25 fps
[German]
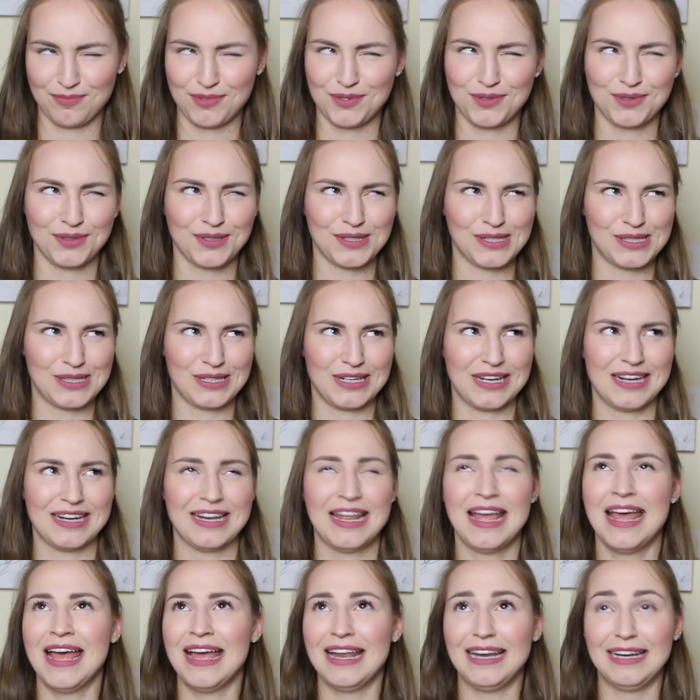Produkte,
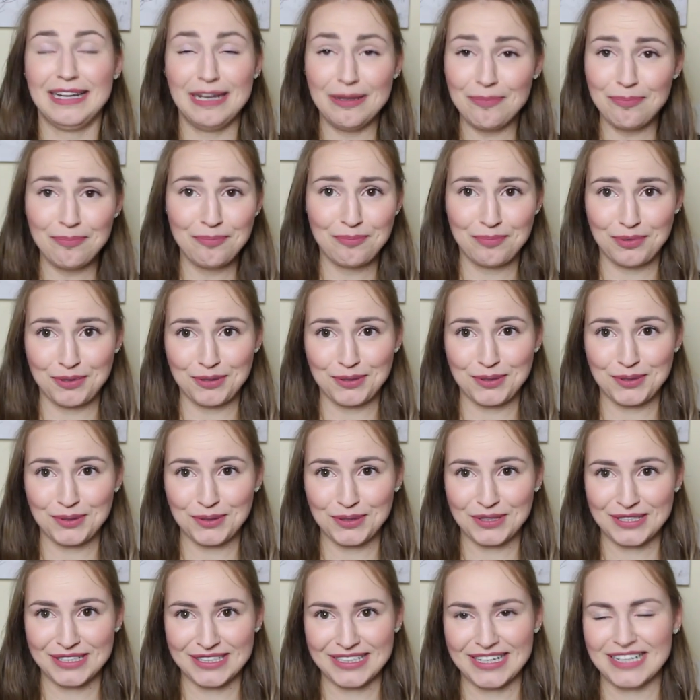sondern
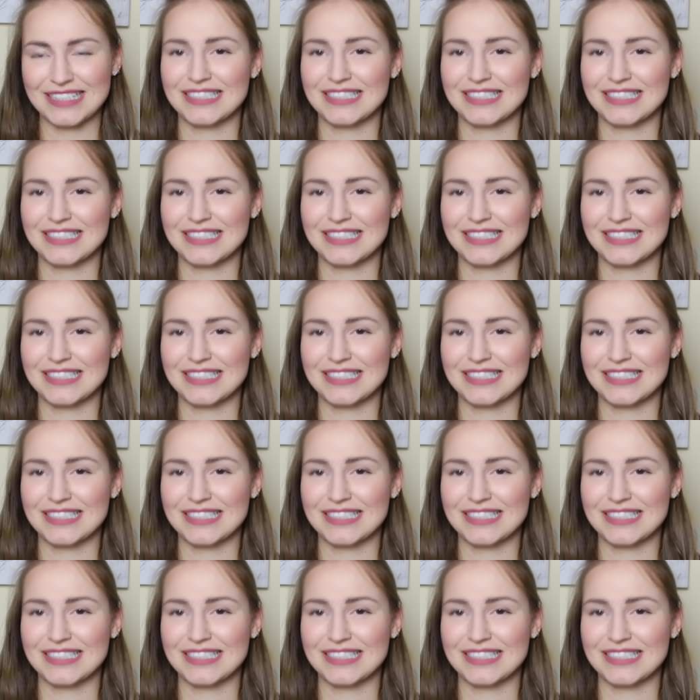Lippenprodukte.